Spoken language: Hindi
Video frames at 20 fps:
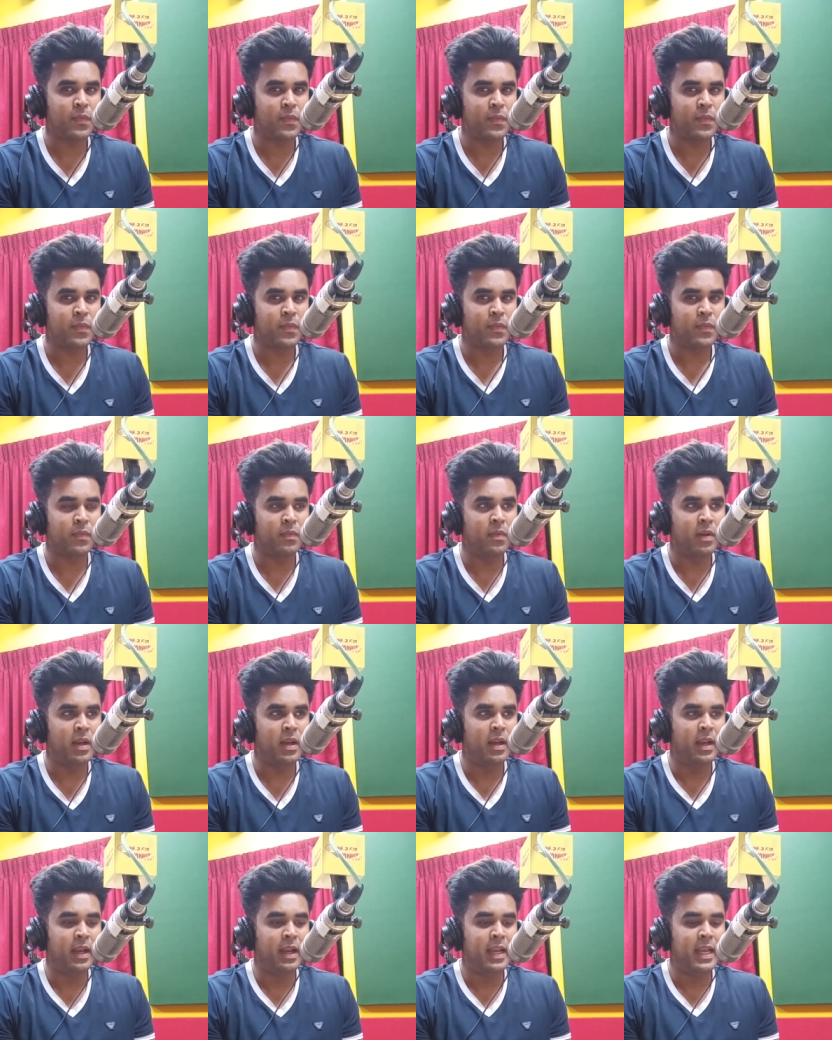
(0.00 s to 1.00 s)
हेलो
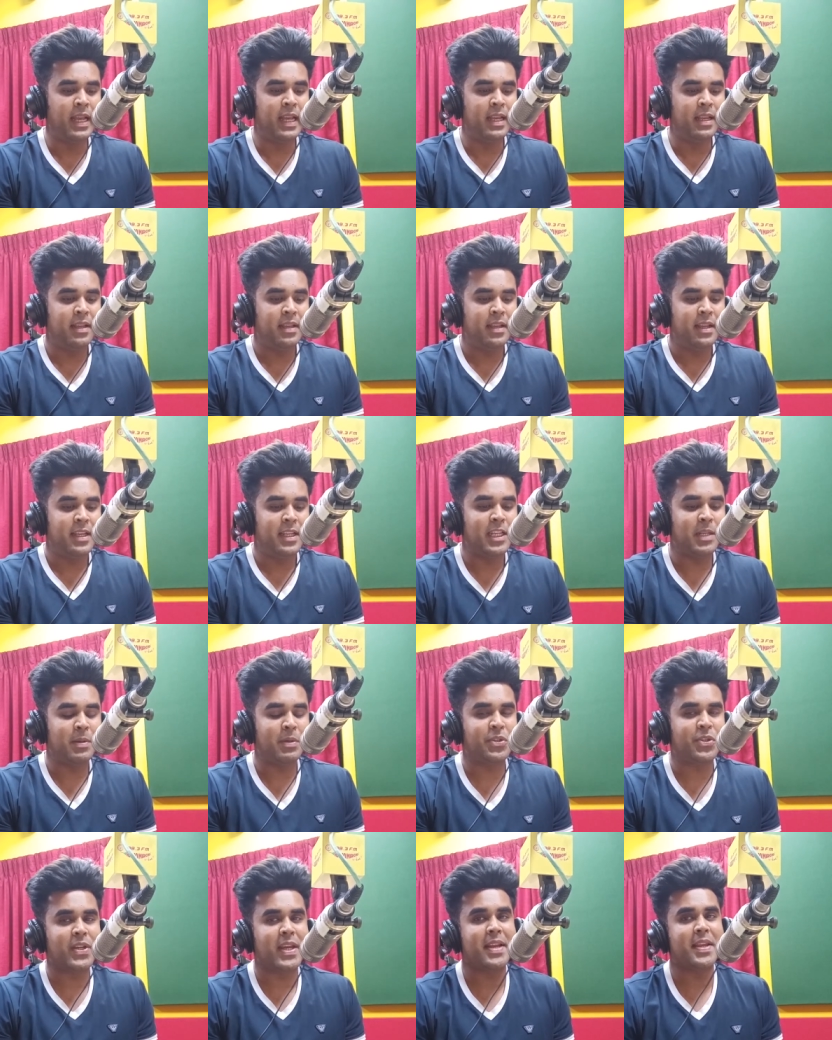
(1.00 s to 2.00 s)

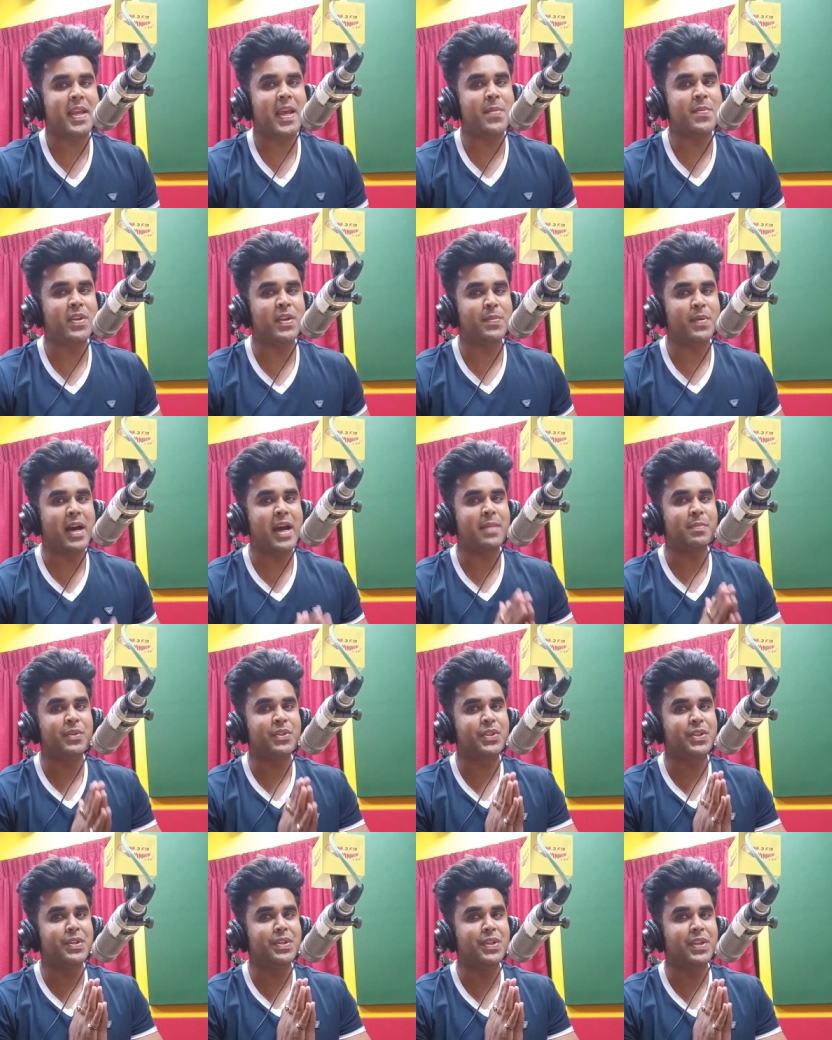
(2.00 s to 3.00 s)
नमस्कार क्या मेरी बात
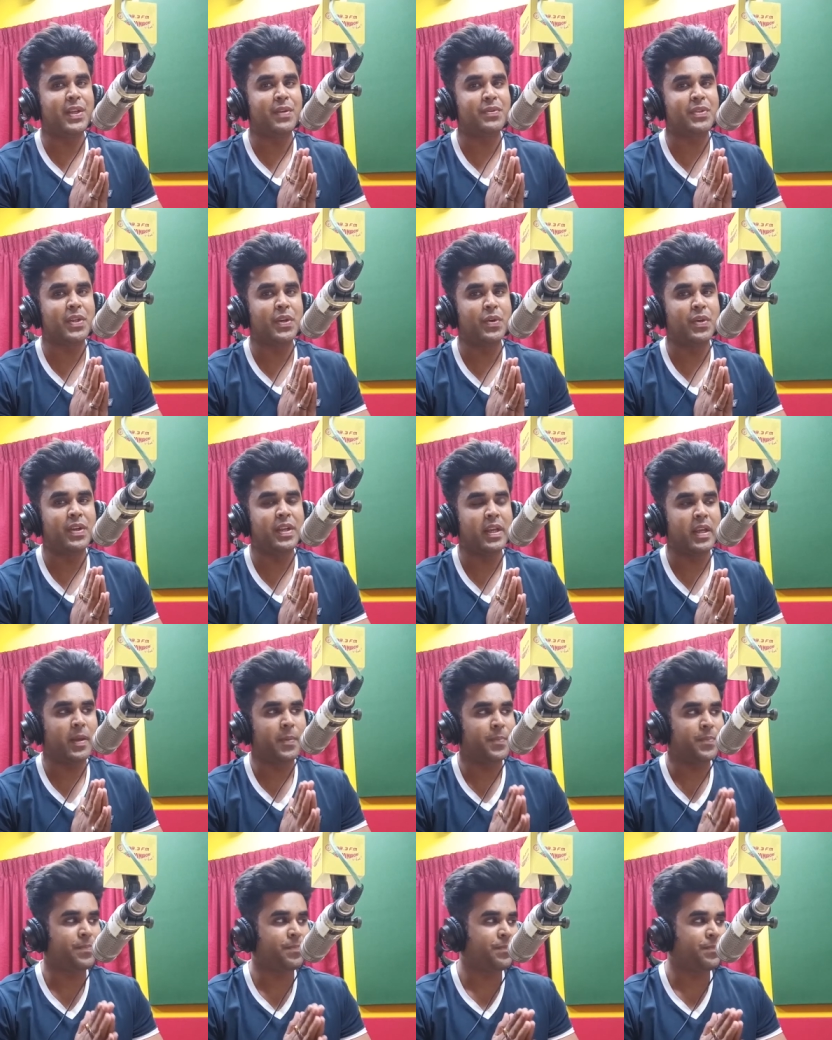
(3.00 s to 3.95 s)
मिस्टर नीरव से हो रही है